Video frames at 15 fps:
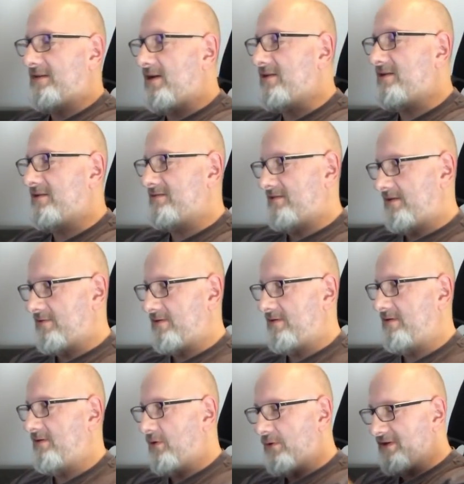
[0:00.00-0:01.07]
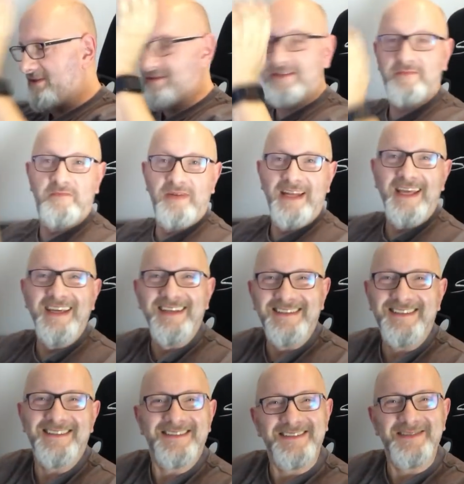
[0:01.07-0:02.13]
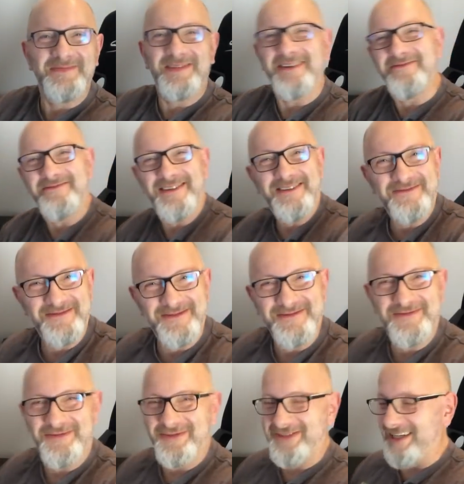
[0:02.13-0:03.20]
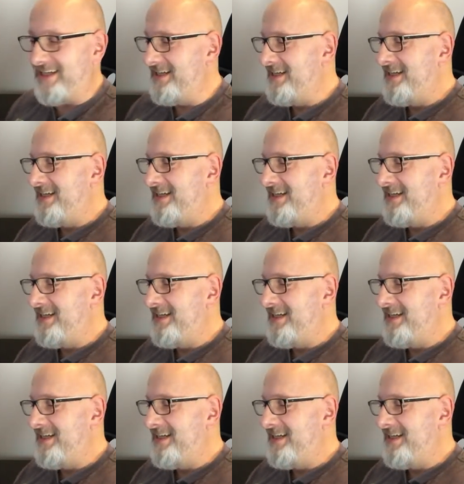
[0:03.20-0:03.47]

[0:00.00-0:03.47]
Alcantara, leuchtet, blinkt. Das ist perfekt für einen Fokker.